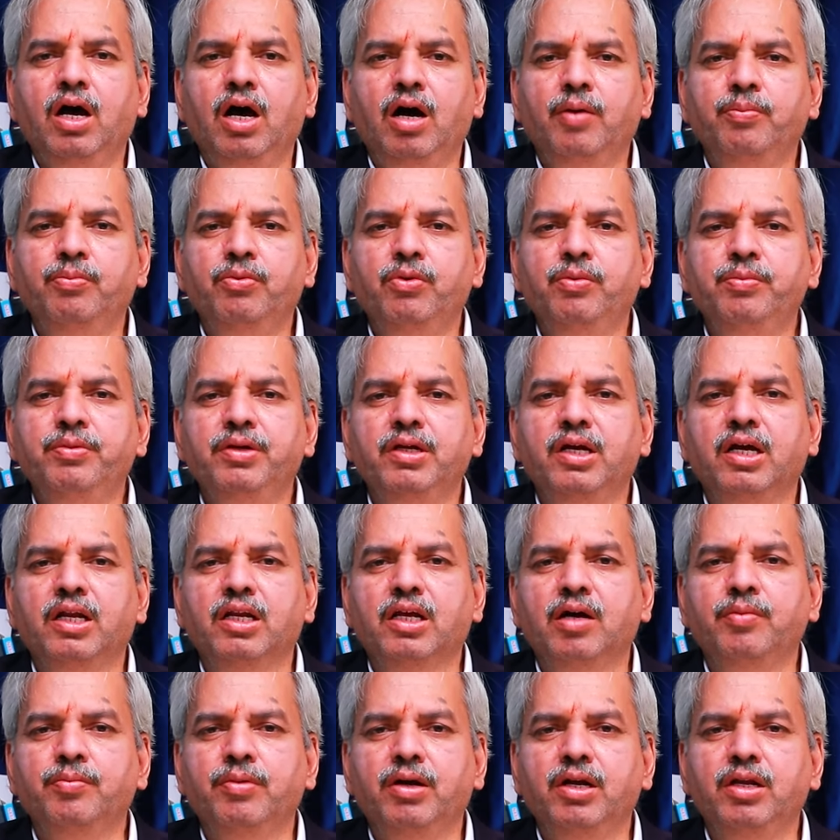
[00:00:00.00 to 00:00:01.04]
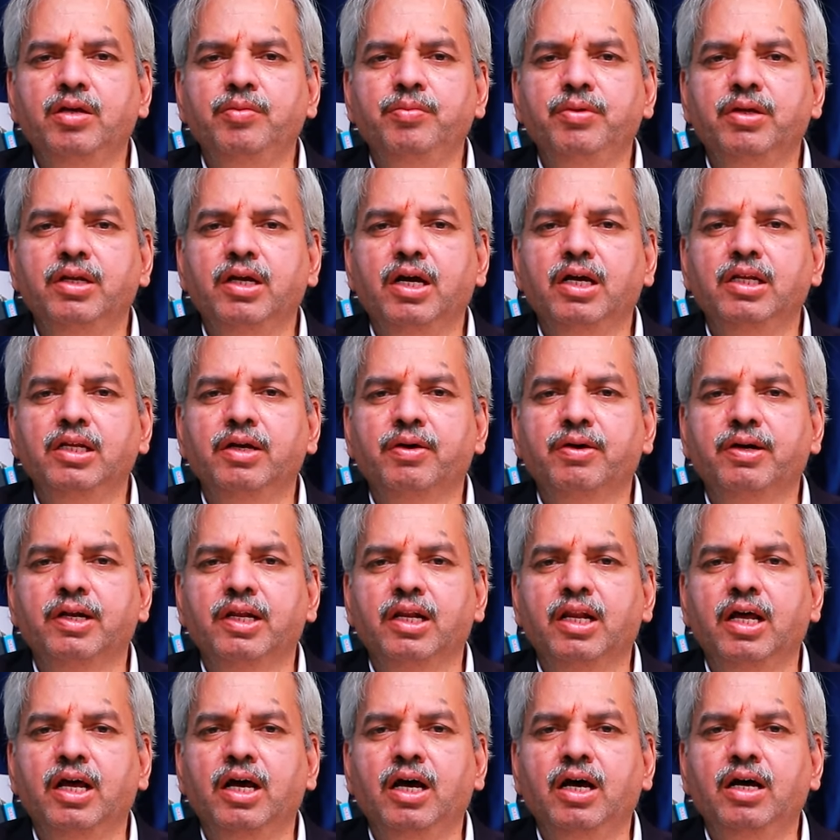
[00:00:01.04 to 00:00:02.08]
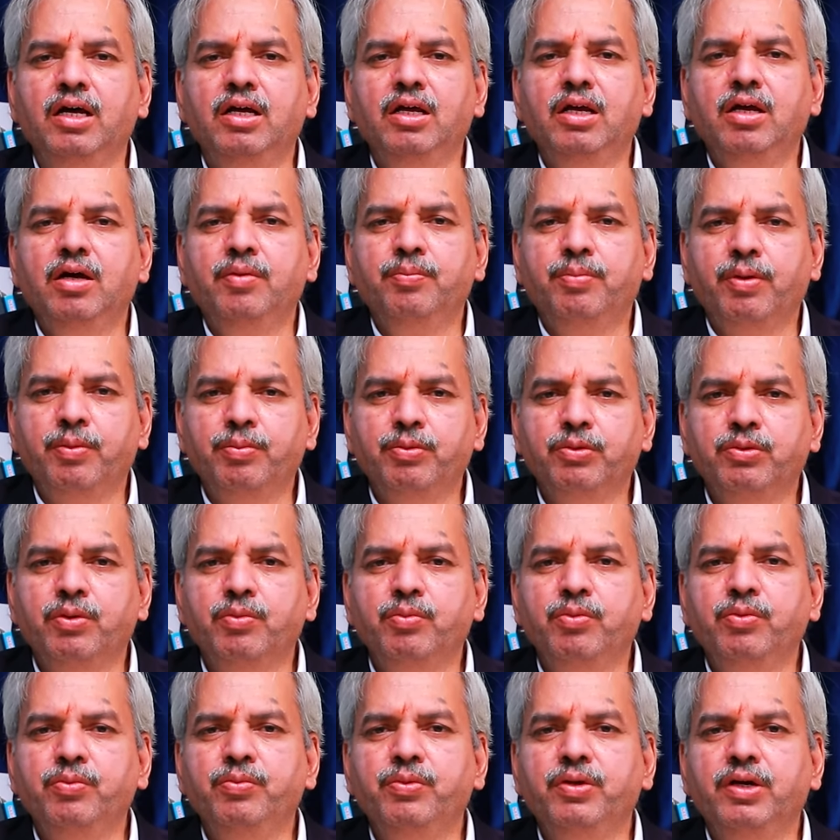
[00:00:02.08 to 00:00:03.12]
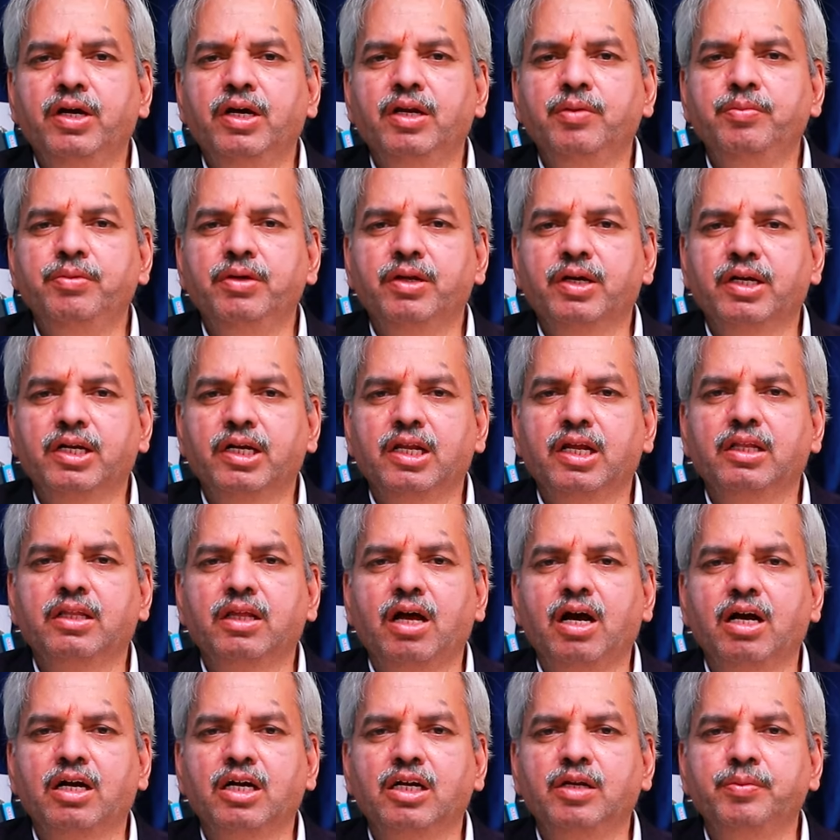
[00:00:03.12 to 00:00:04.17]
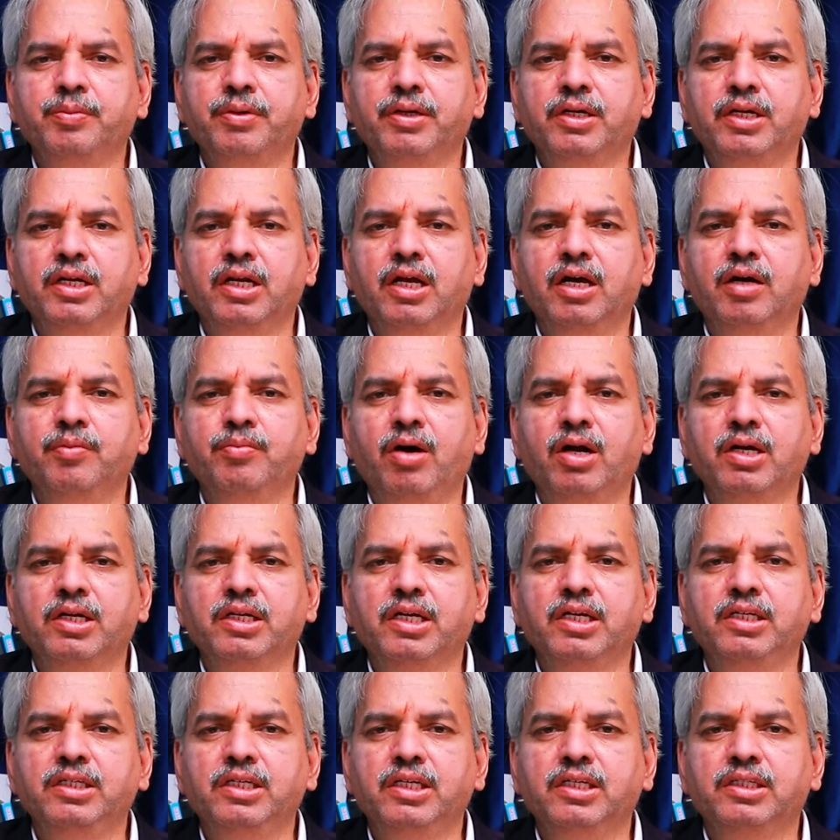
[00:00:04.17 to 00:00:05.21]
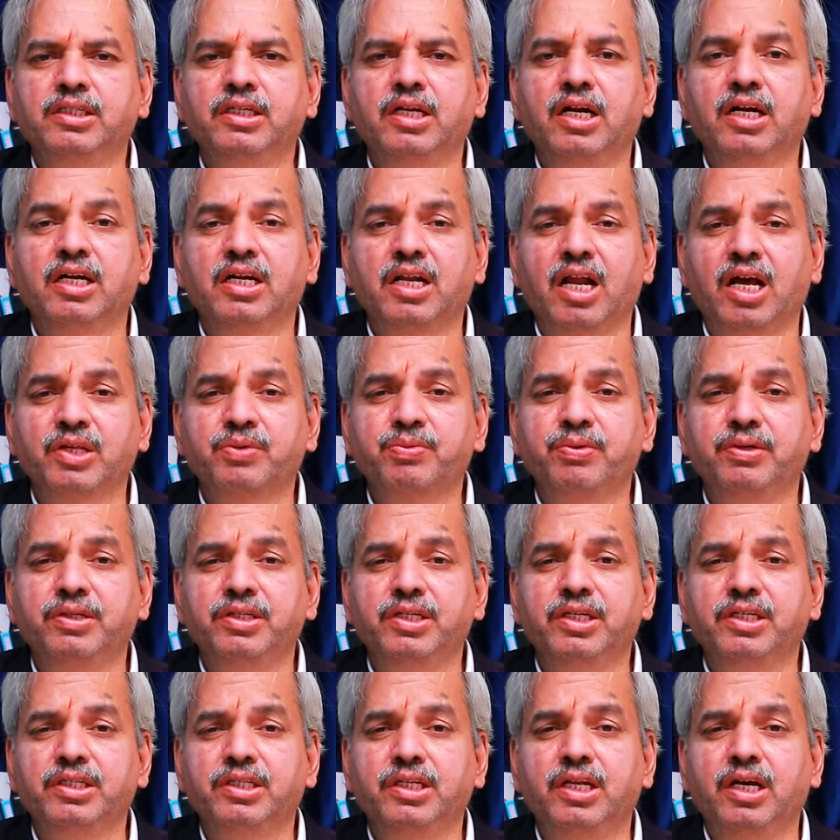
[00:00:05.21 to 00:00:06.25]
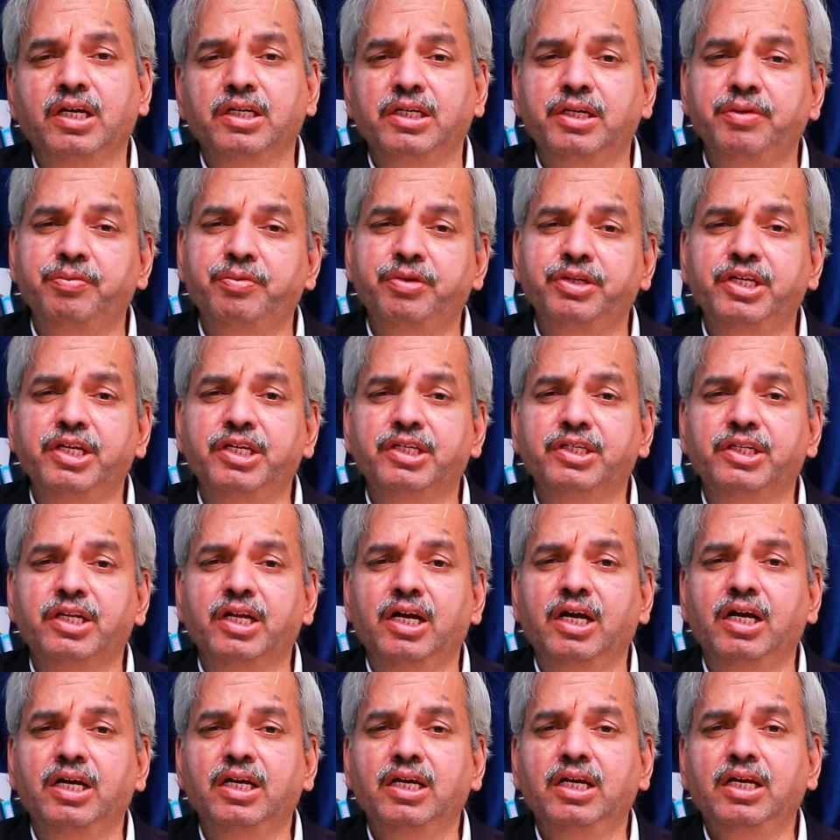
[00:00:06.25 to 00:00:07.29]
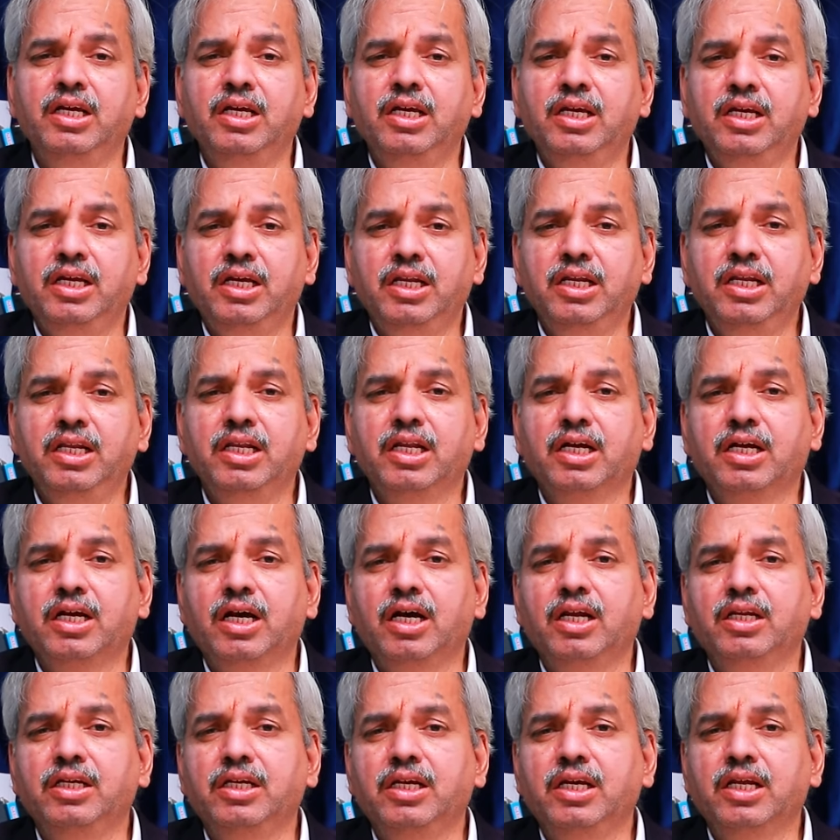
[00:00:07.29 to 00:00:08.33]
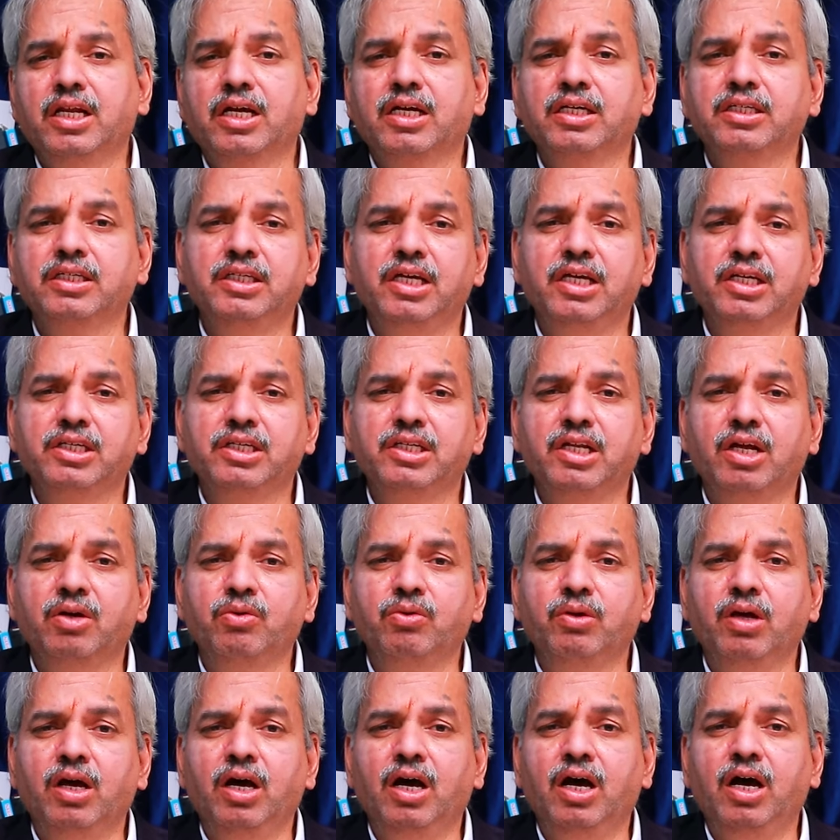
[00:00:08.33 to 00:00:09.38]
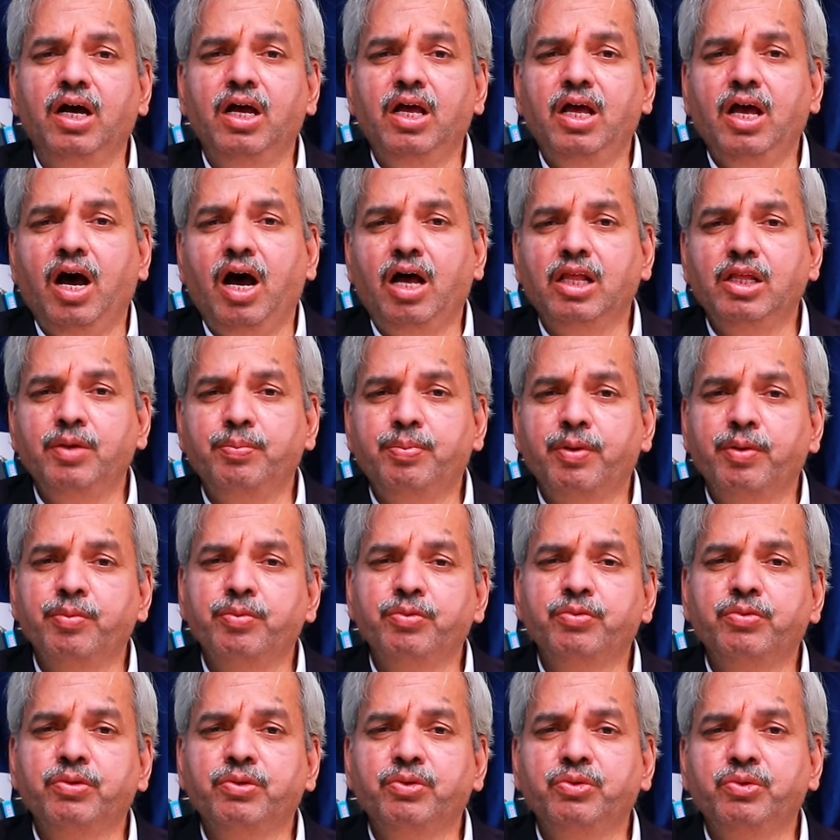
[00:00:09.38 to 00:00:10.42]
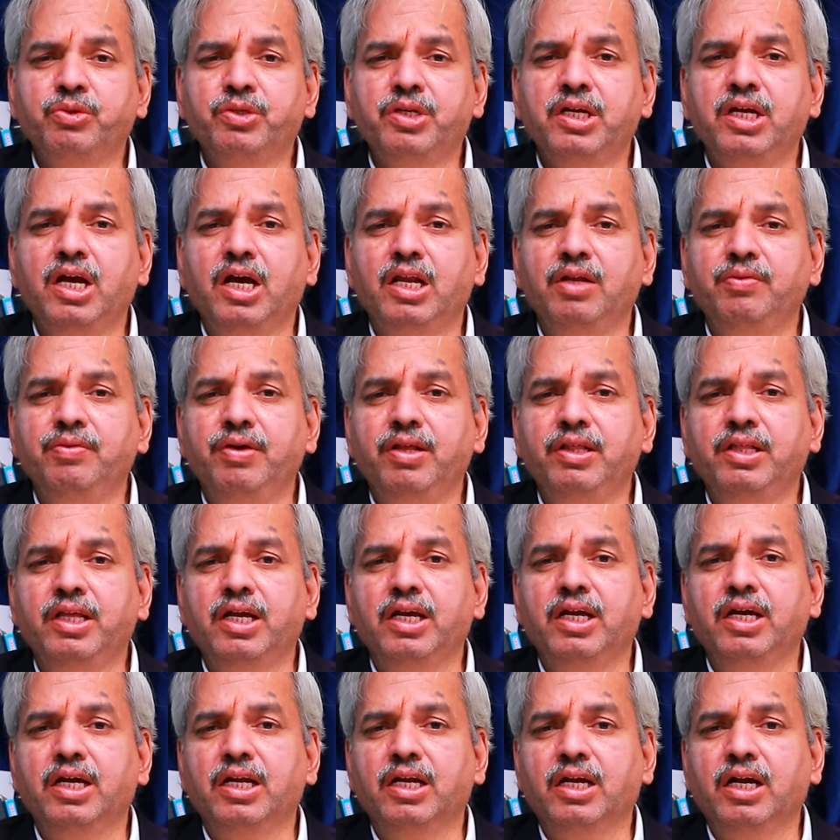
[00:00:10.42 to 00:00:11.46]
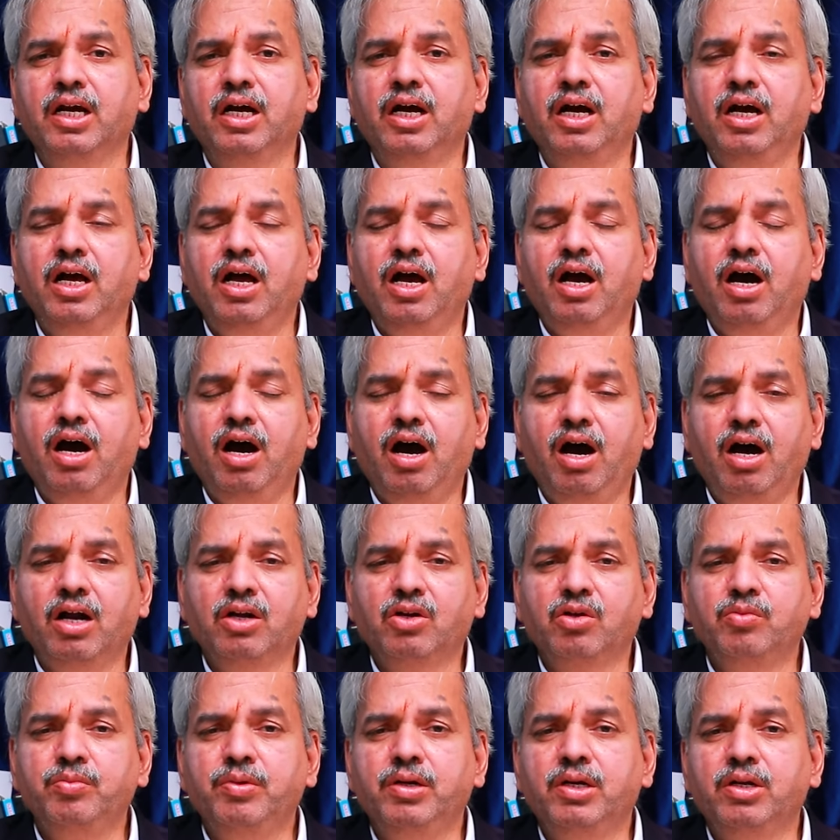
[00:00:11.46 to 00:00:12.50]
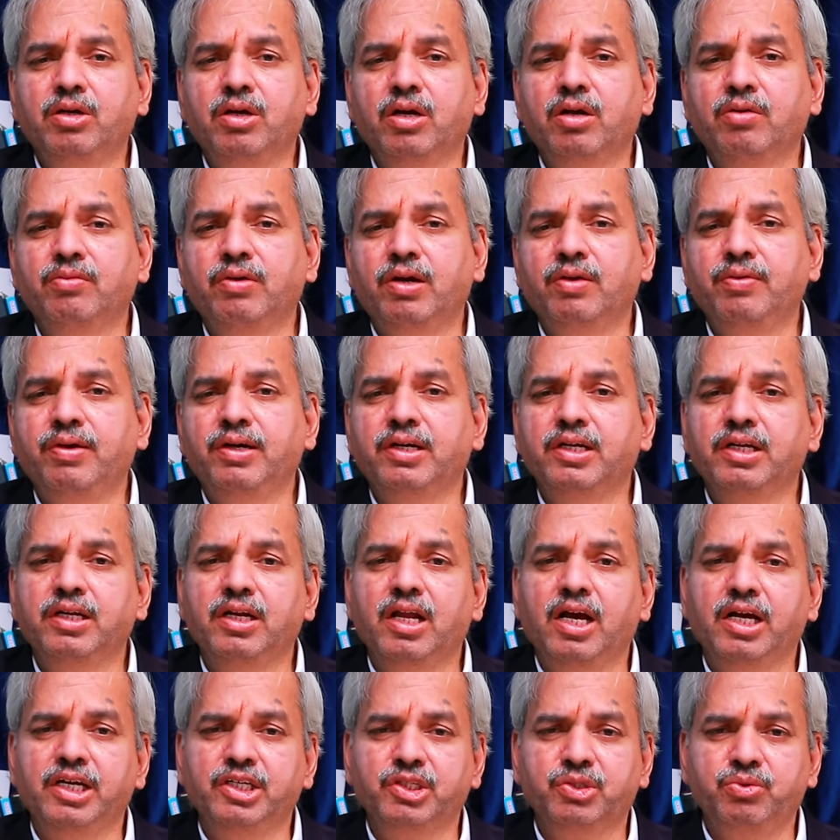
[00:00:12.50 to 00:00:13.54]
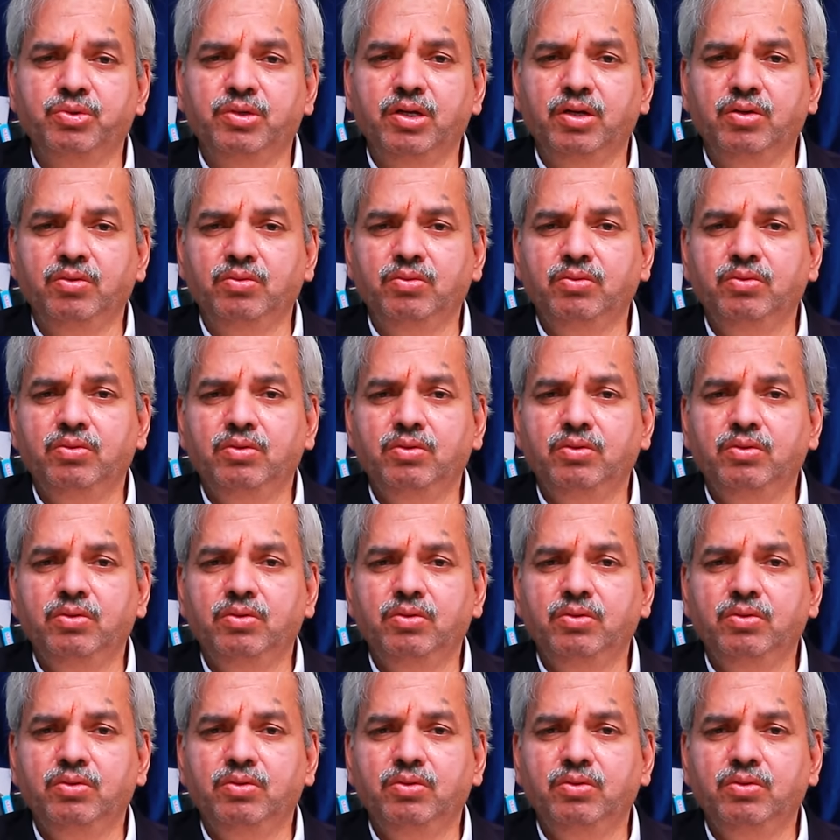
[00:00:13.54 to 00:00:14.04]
ఆ భూమిని కనుక మళ్ళీ మీరు కానీ ఎక్కడన్నా ప్రభుత్వ భూమిని కానీ మీరు ఎక్కడైనా తాకట్టు పెట్టినా మార్ట్గేజ్ చేసినా ట్రాన్స్ఫర్ చేసినా గిఫ్ట్ చేసినా ఎన్ని రకాలు ఏ రకం చేసినా కూడా అది ప్రభుత్వ దృష్టికి కానీ వెళ్తే కనుక ఆటోమేటిక్గా వాళ్ళు వెంటనే లాగేసుకుంటారు